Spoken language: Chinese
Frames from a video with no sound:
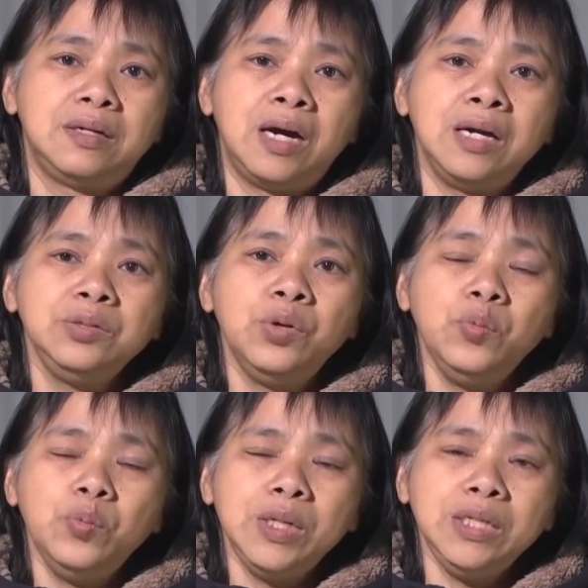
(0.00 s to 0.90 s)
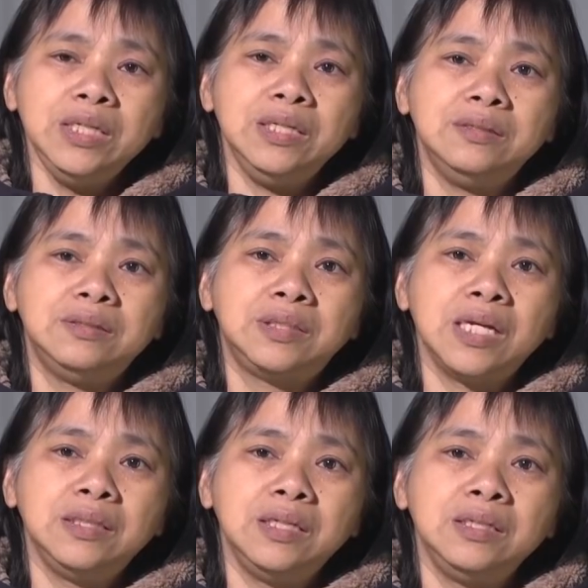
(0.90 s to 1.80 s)
而用瘟疫这
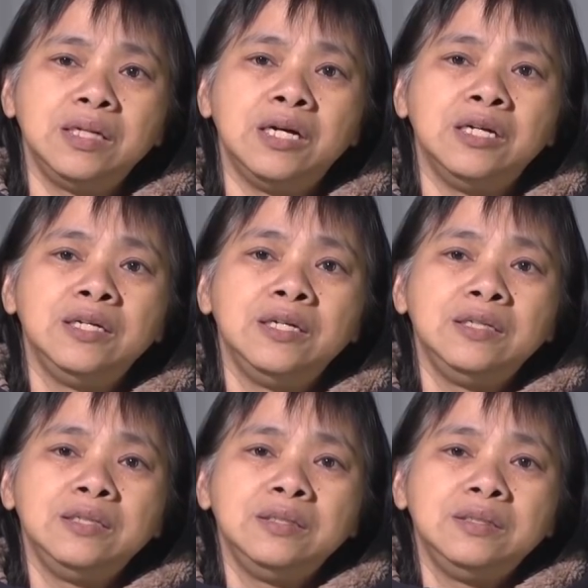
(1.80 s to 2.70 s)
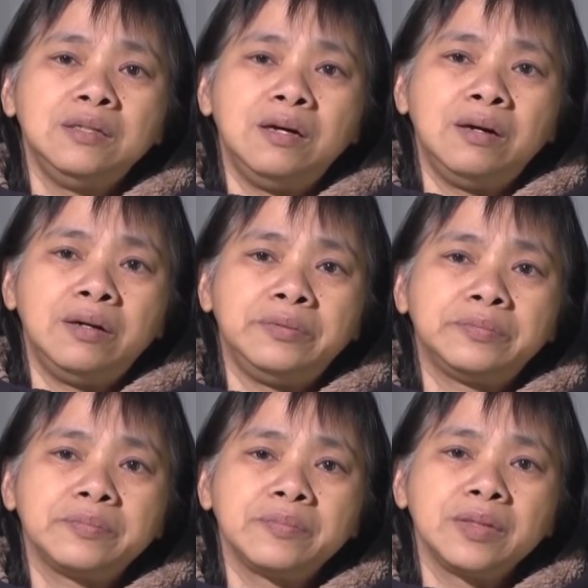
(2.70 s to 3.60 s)
样的一个呃
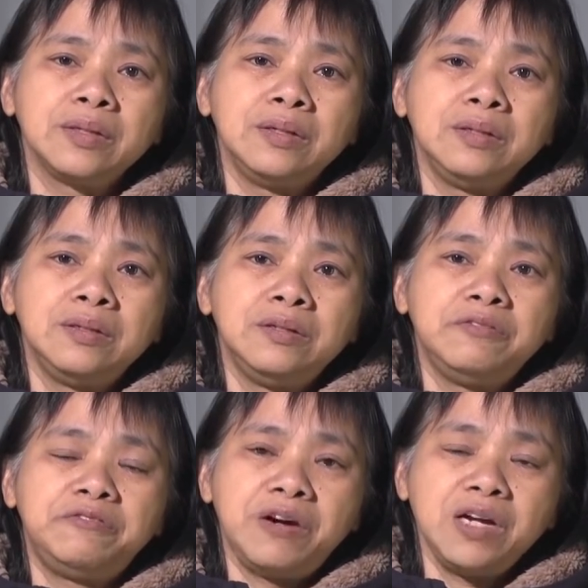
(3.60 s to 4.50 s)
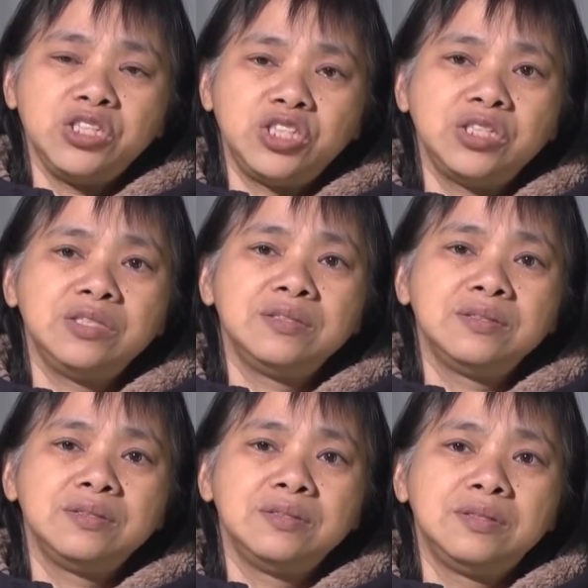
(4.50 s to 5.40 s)
方式，
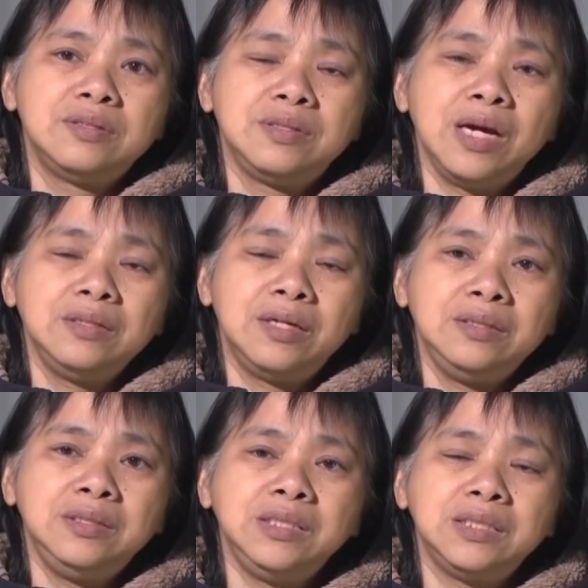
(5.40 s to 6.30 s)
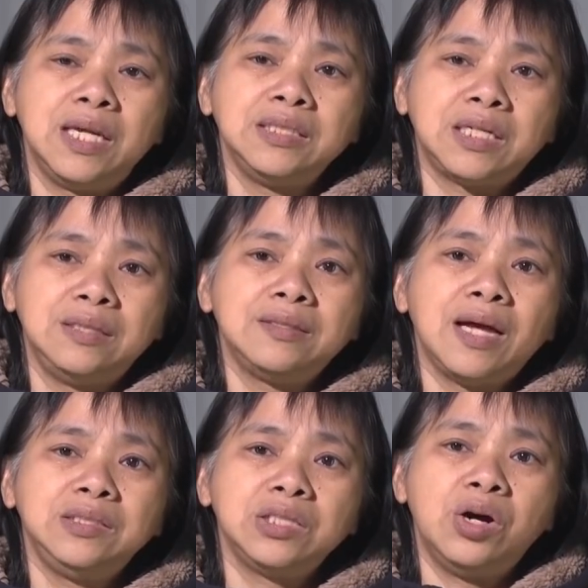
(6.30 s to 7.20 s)
让人自己来承
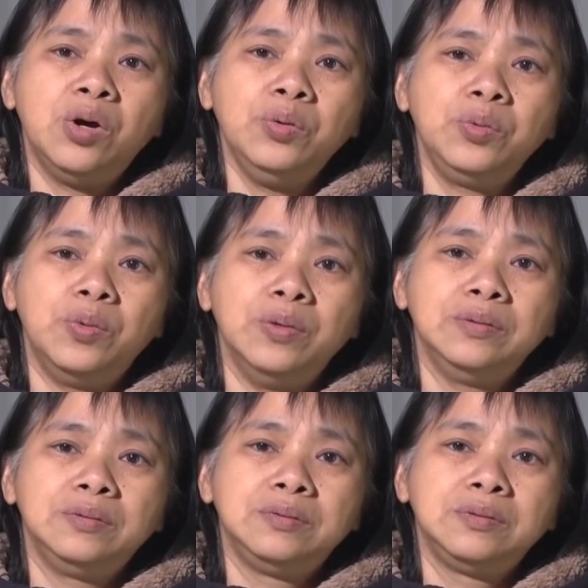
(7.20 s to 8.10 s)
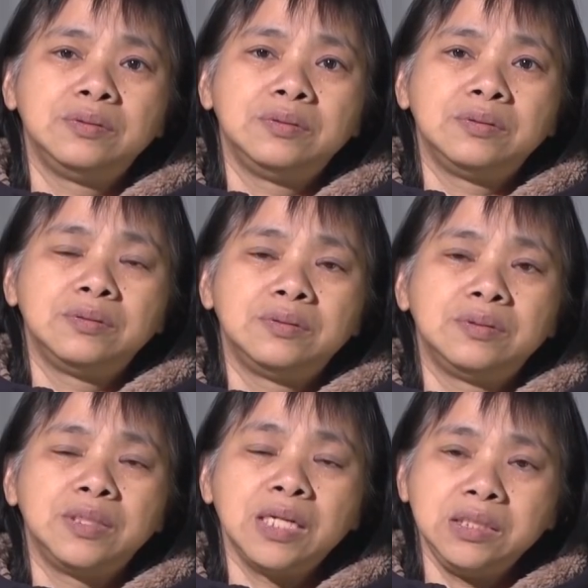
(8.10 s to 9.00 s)
担这个后果，
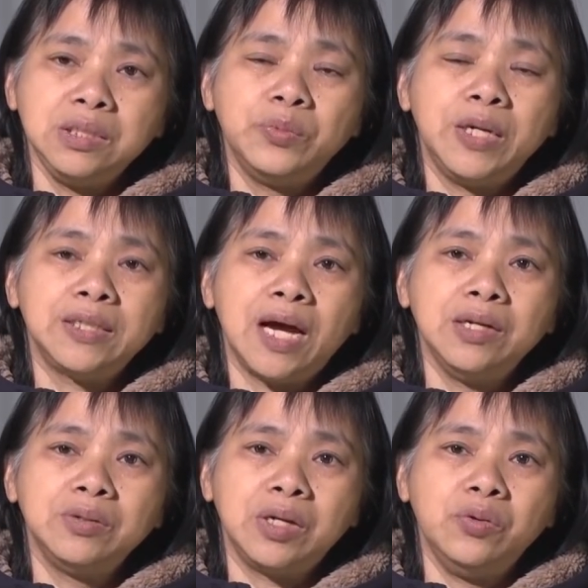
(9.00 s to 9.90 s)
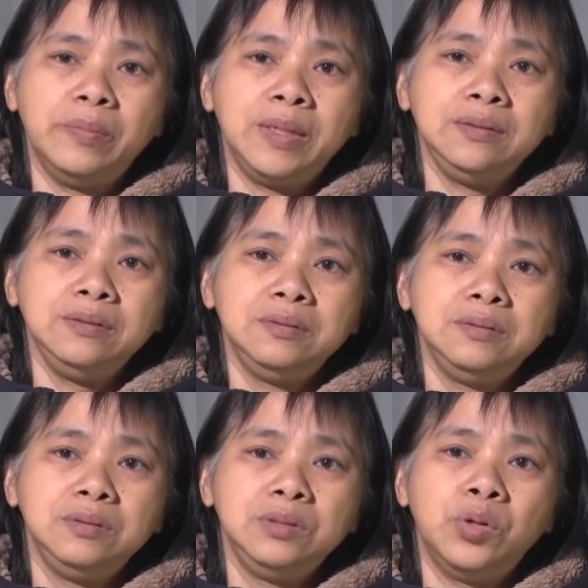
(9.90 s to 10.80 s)
那是因为他要给我们
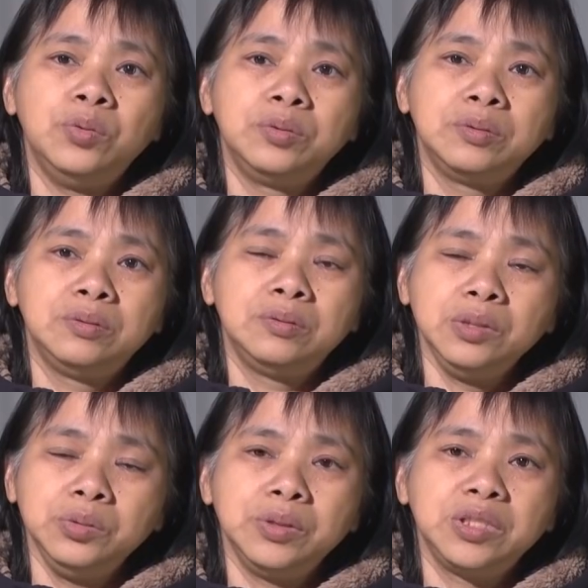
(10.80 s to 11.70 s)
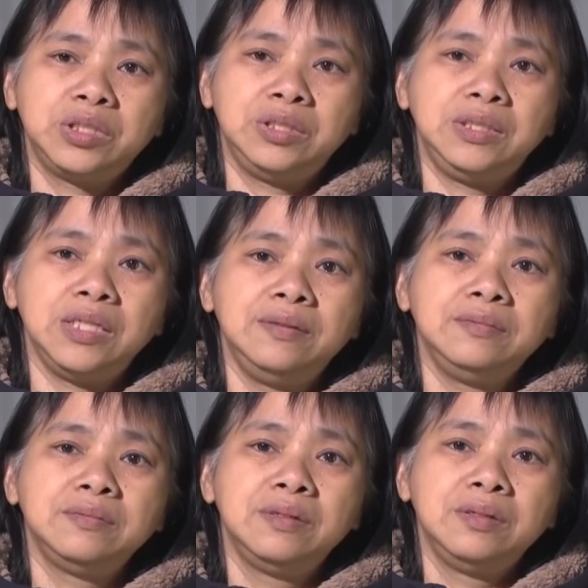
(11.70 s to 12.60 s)
有更多的时间，
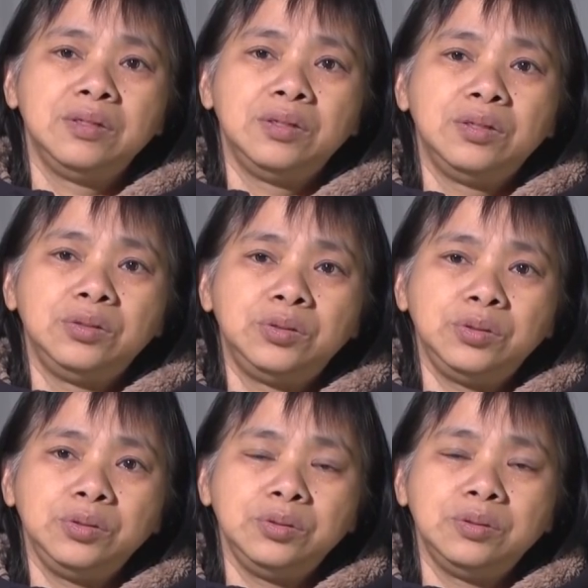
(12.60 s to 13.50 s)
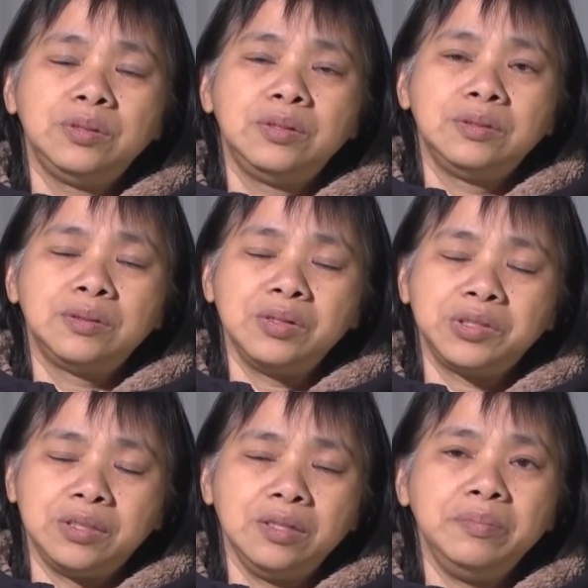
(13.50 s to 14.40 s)
去到
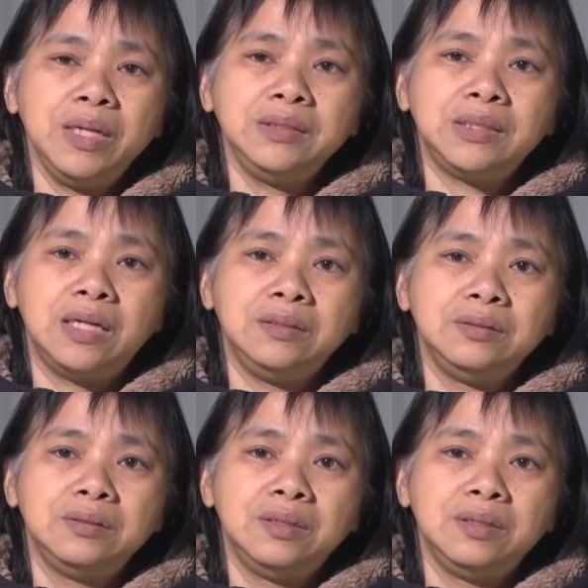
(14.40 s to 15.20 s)
神的面前